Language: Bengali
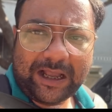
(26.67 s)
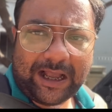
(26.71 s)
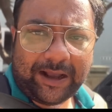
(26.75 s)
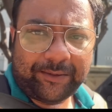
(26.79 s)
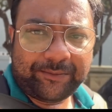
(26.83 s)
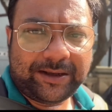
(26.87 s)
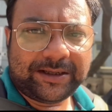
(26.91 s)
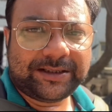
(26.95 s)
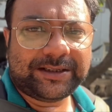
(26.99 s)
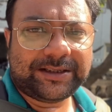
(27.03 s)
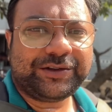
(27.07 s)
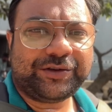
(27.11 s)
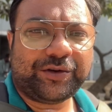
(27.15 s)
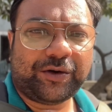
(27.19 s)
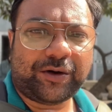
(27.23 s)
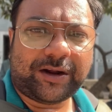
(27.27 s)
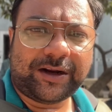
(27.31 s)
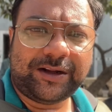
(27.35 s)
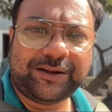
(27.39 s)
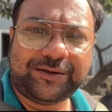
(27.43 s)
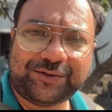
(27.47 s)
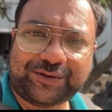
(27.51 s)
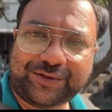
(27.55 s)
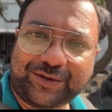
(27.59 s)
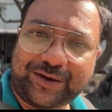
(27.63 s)
আমি আজ
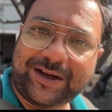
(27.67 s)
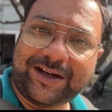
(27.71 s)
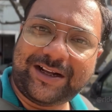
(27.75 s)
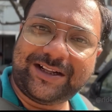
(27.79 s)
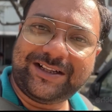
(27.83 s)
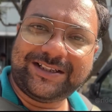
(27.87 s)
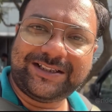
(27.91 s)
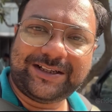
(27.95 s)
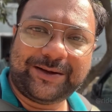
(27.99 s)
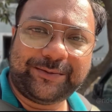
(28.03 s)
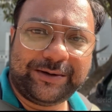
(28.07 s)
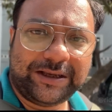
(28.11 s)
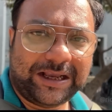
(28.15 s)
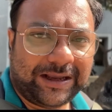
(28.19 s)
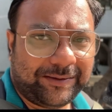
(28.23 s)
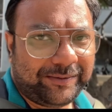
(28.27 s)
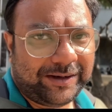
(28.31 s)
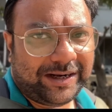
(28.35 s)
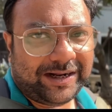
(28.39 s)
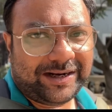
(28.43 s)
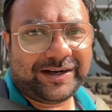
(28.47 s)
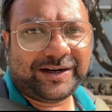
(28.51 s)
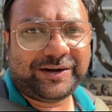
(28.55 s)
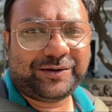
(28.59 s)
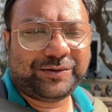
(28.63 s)
সকালে দুশো টাকা দিয়ে যে ভিআইপি
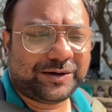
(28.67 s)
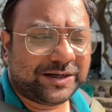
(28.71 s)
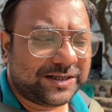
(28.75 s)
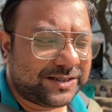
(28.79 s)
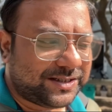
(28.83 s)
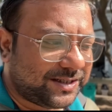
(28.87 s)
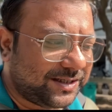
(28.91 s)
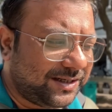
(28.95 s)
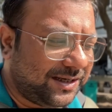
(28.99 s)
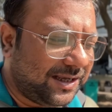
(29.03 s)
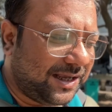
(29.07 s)
লাইনে ঢুকেছি